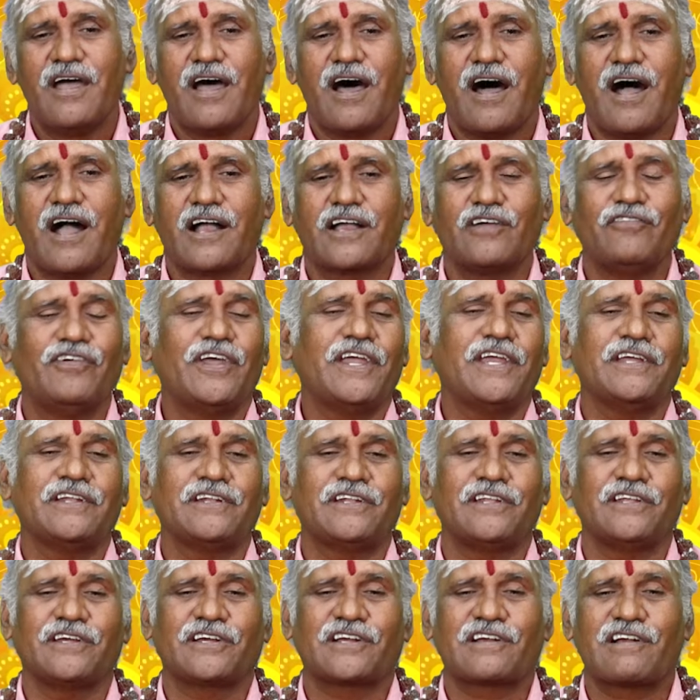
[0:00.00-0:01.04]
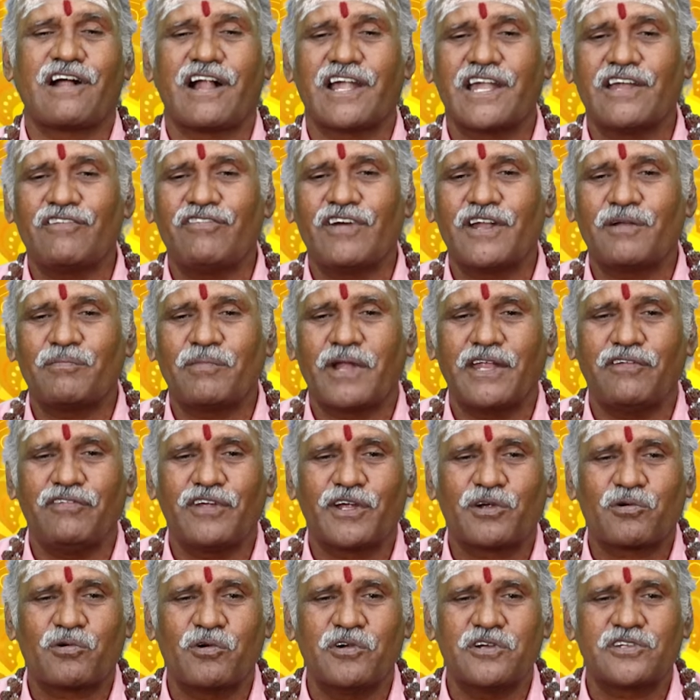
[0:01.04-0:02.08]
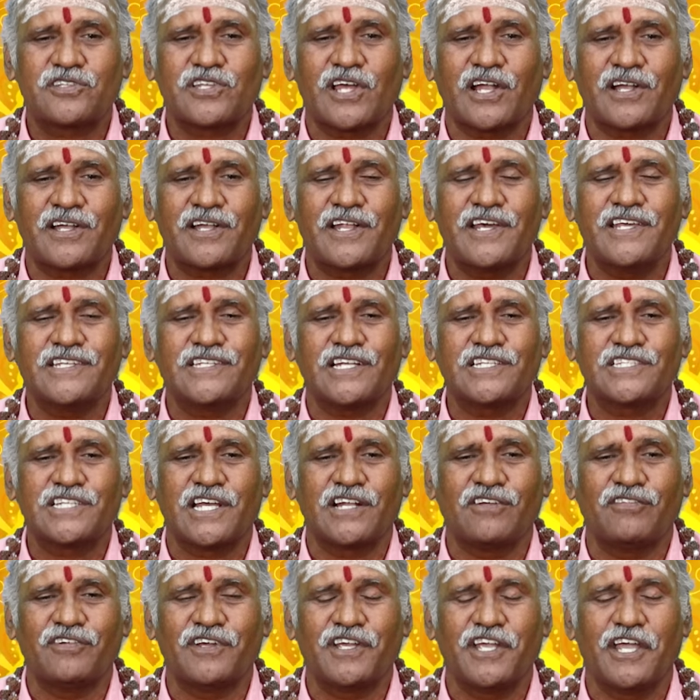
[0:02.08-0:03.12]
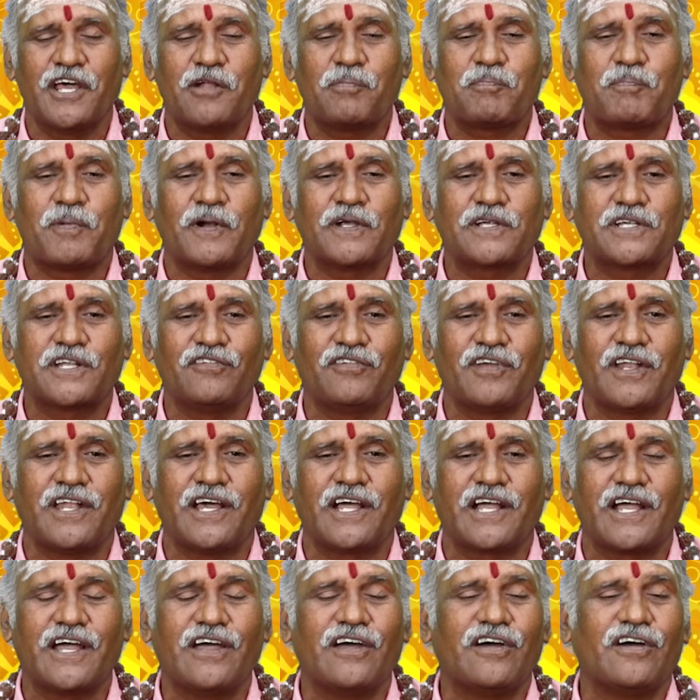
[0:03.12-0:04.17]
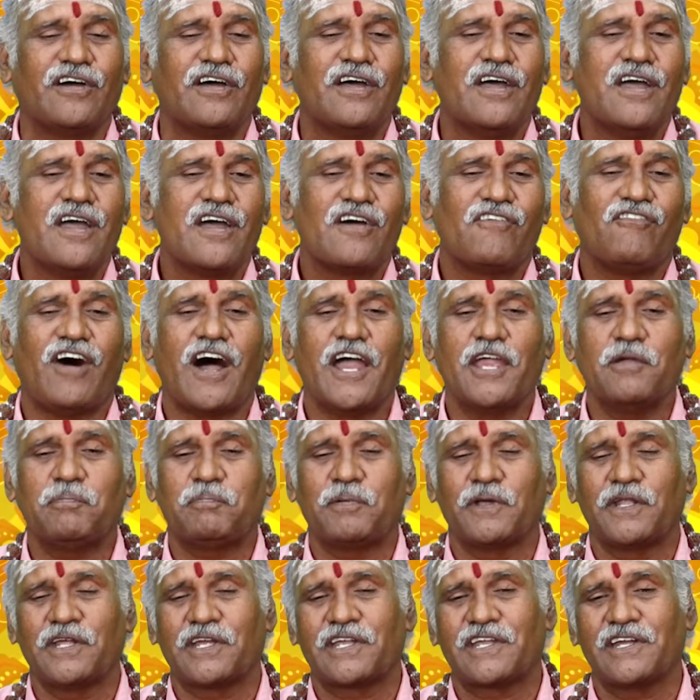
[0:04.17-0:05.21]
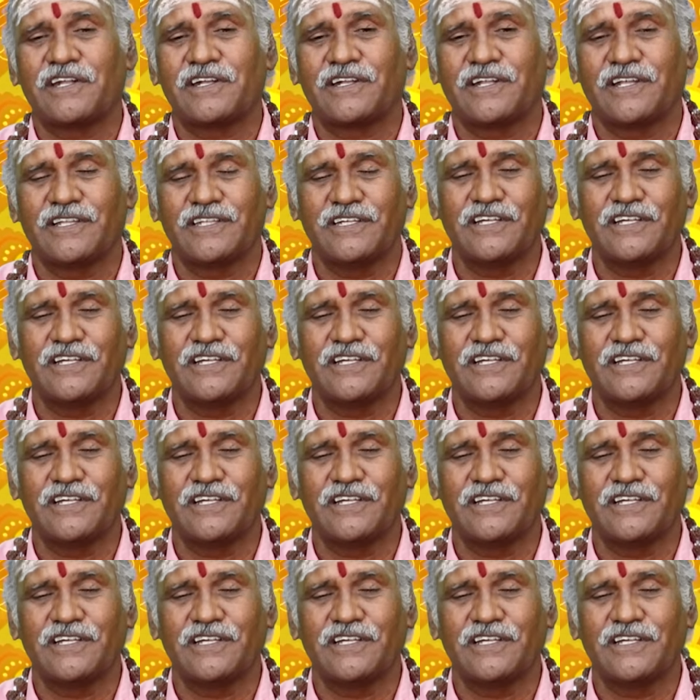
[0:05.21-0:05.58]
ஆகவே இன்று கணவன் மனைவிக்குள் சண்டை சச்சரவு ஏற்பட்டு விலக வாய்ப்பு இருக்கின்றது